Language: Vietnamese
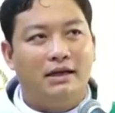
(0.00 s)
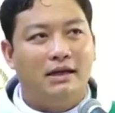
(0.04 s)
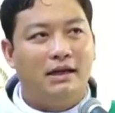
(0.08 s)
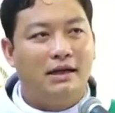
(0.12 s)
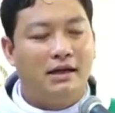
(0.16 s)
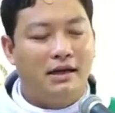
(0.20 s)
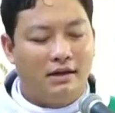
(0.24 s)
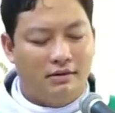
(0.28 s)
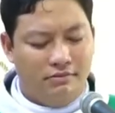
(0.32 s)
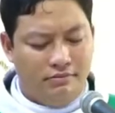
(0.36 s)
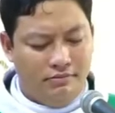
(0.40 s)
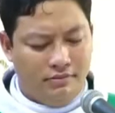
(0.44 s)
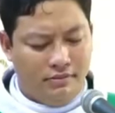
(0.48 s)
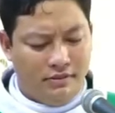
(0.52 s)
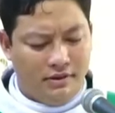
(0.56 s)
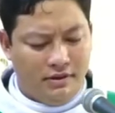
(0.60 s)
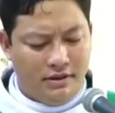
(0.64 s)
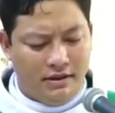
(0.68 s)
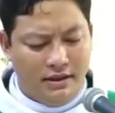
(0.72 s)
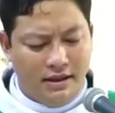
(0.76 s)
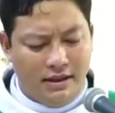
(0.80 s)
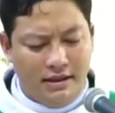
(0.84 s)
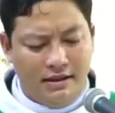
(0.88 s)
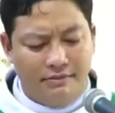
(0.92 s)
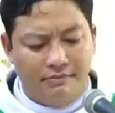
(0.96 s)
không
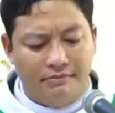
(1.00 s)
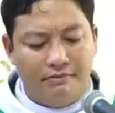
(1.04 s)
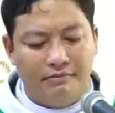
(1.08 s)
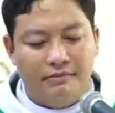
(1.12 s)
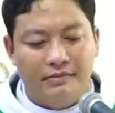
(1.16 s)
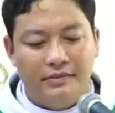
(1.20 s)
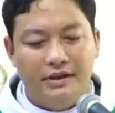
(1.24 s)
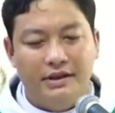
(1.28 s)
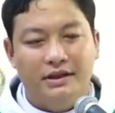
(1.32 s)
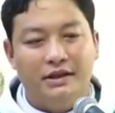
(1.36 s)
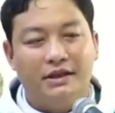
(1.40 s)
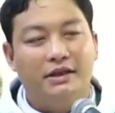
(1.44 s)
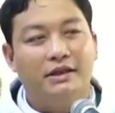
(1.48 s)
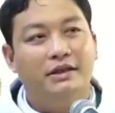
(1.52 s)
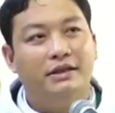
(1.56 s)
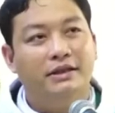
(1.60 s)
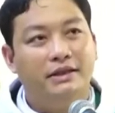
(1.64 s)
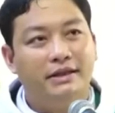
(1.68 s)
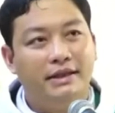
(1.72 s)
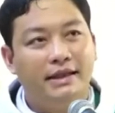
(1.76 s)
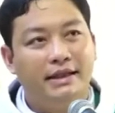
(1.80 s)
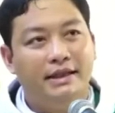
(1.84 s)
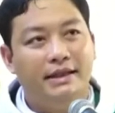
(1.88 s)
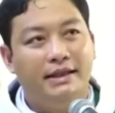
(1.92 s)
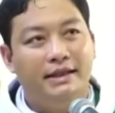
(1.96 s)
tìm được
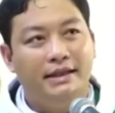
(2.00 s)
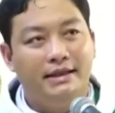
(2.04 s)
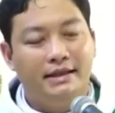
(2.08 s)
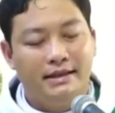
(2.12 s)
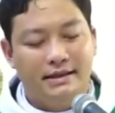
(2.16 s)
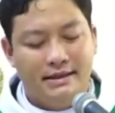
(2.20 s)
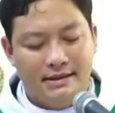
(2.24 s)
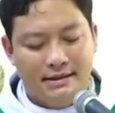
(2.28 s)
hướng đi